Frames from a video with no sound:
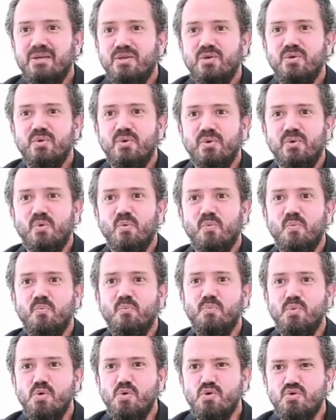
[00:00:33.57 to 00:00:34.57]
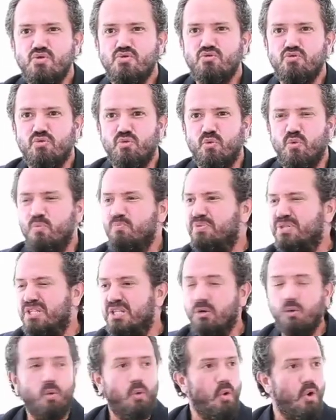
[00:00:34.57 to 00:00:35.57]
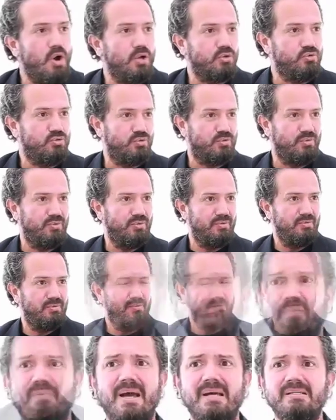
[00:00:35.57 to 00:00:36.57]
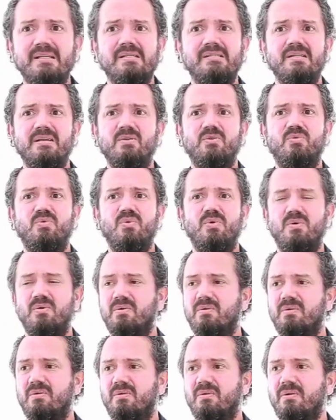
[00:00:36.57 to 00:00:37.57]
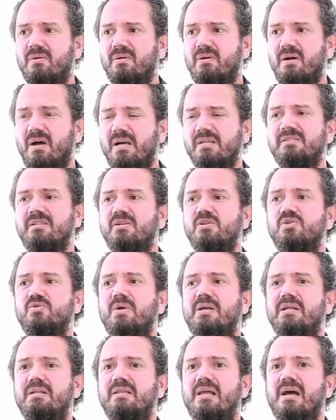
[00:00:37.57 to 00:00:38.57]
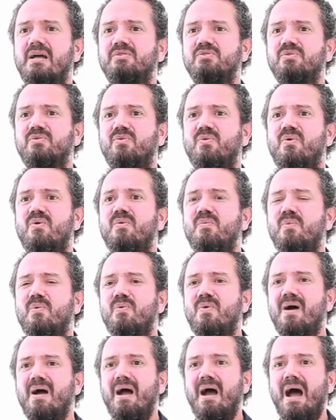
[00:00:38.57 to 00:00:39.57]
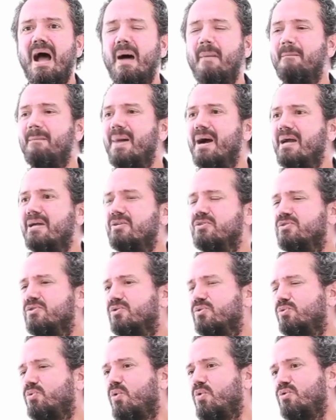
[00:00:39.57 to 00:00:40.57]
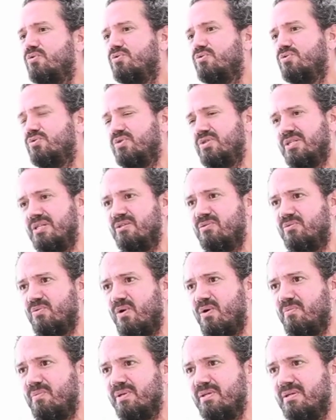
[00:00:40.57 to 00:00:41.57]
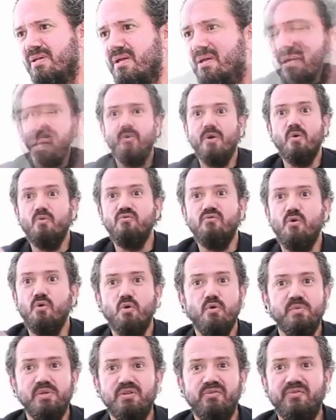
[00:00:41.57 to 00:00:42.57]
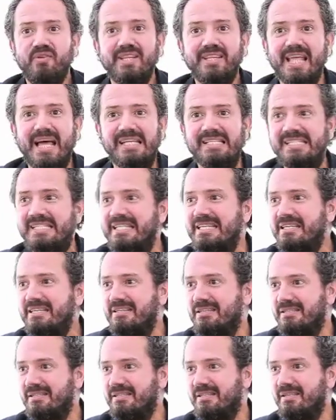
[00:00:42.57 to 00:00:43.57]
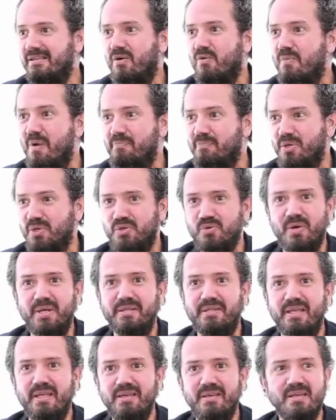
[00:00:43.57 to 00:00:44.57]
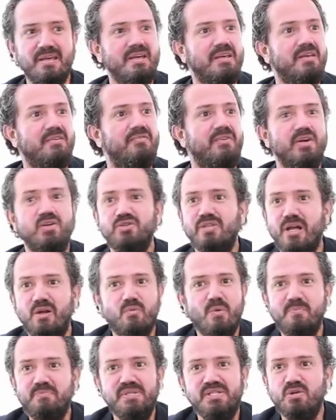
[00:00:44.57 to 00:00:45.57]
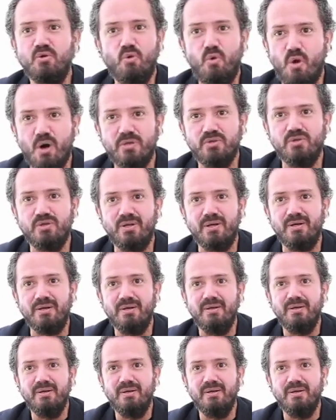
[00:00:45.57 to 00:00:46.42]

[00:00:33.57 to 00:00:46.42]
Jung um bruxo, um psicótico, jamais aceitou a sexualidade como a mãe de todos os sintomas. Não é o volume de fantasias que uma pessoa tem que faz dela uma psicótica.